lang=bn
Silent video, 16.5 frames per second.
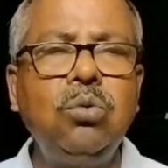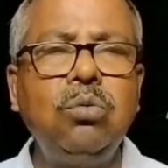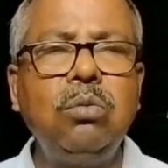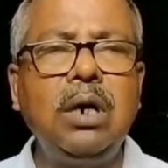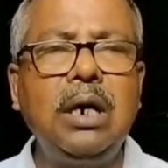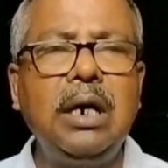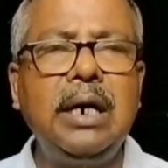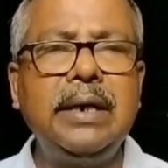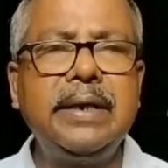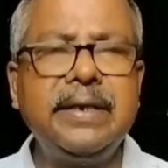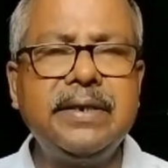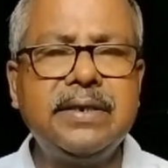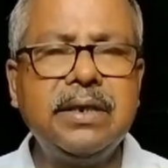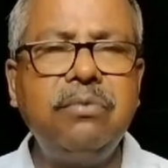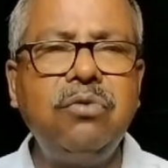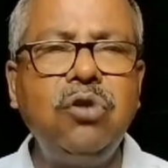
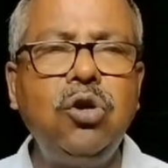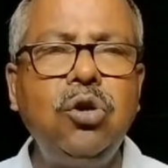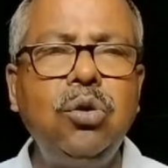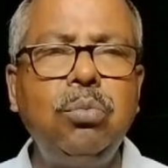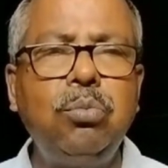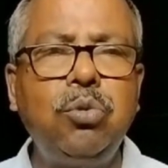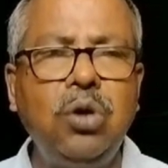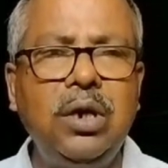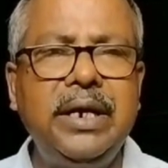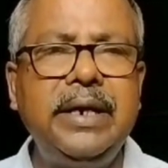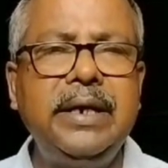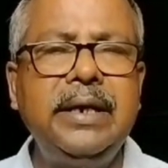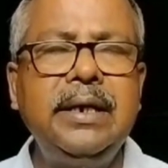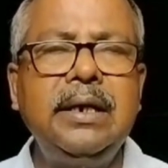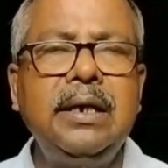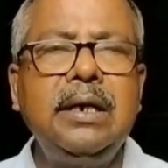ডিসেবল বলে
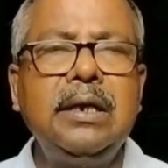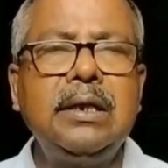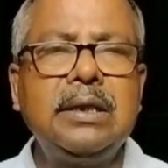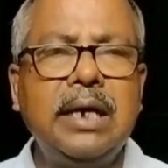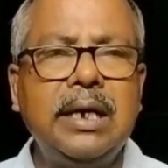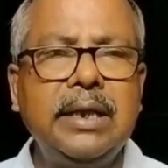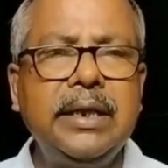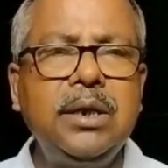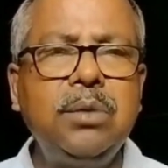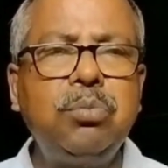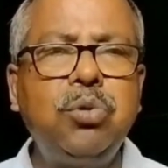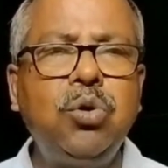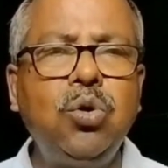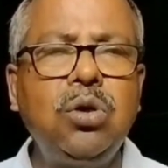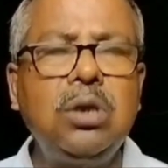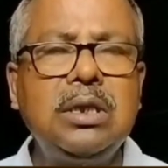তাদের ভোট
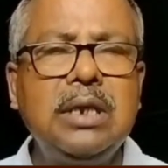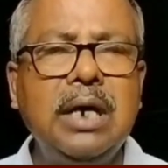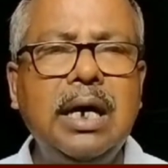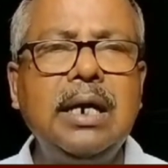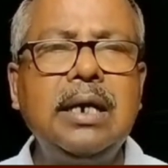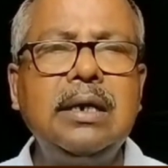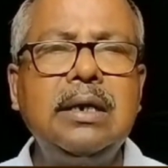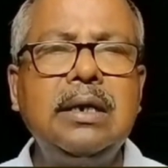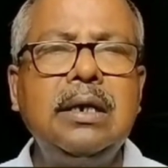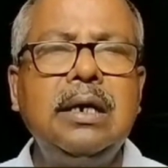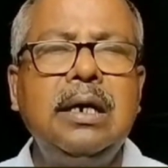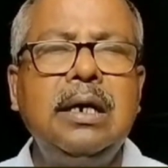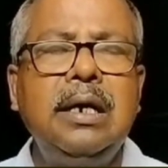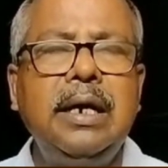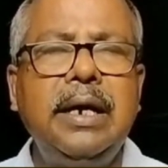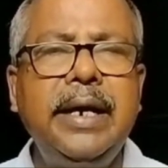দান
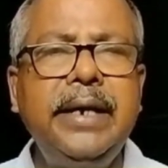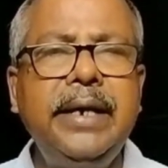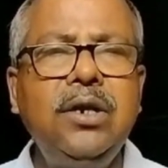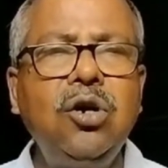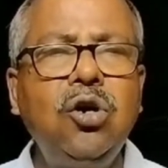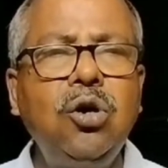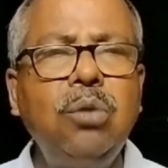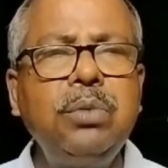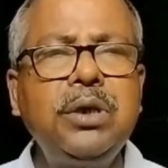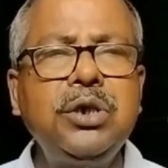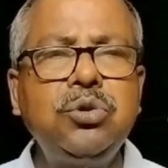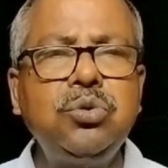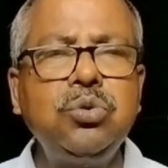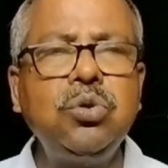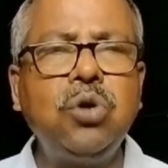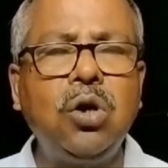এই রকম কিছু
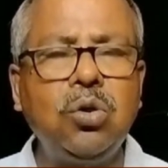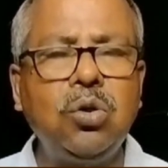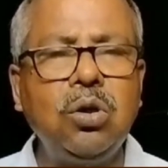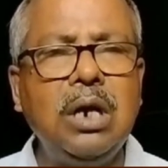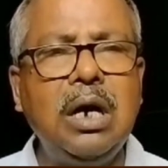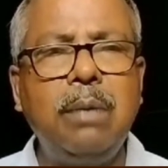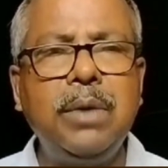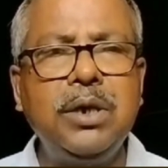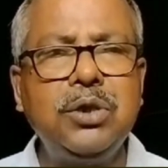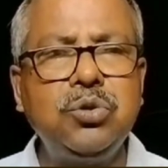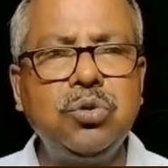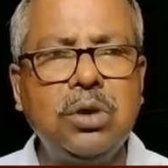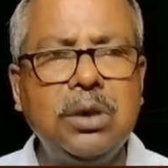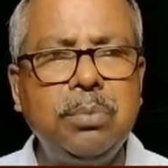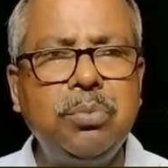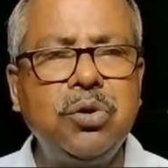ঘটনা আমার চোখে
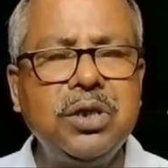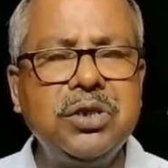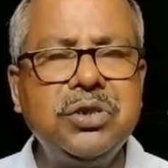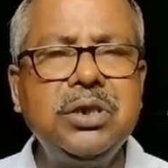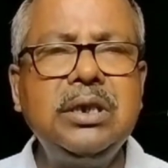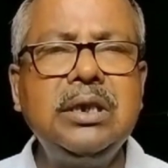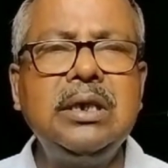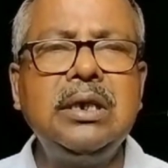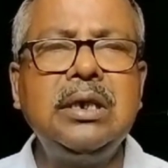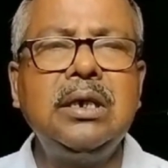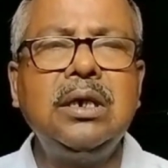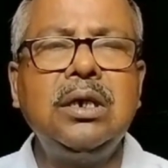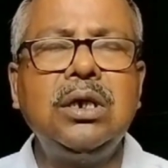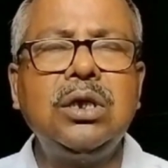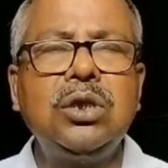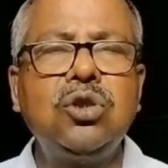পড়েছে
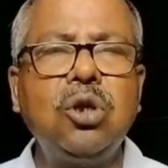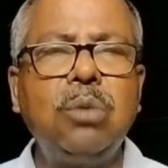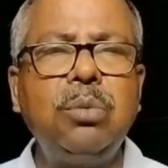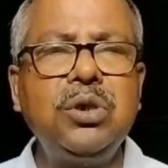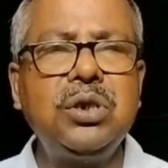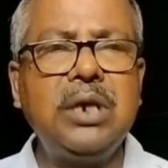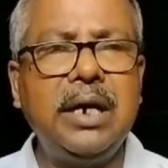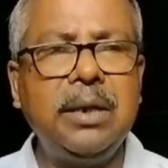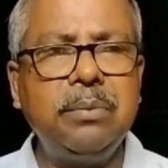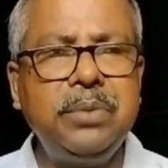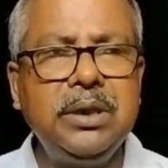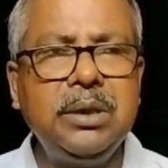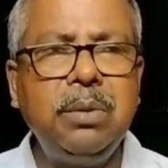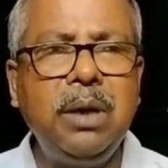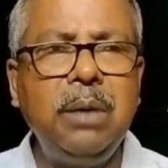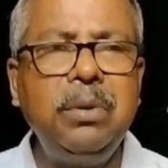তবে
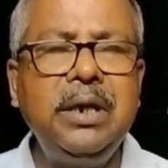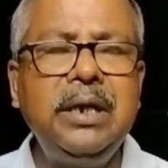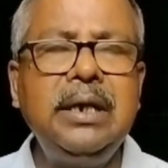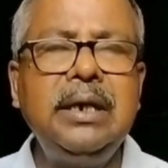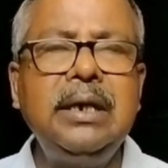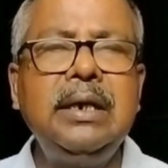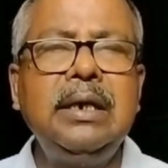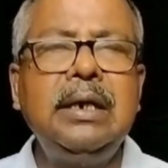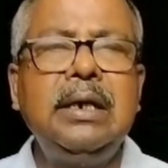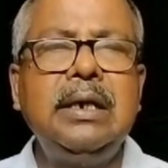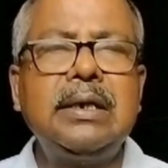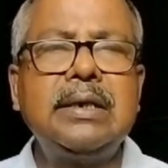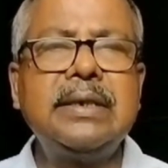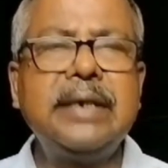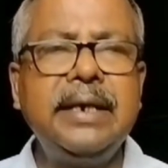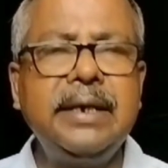সার্বিকভাবে
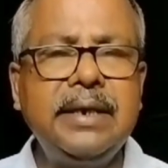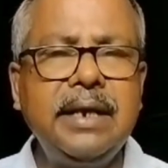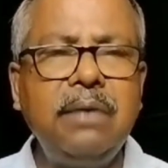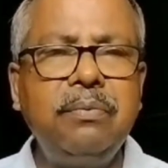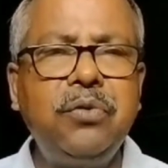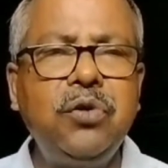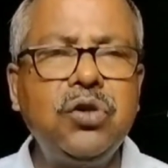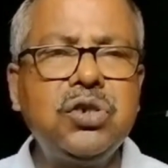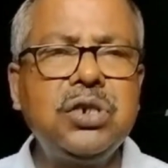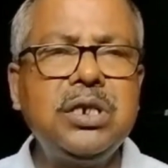সেন্ট্রাল ফোর্সেস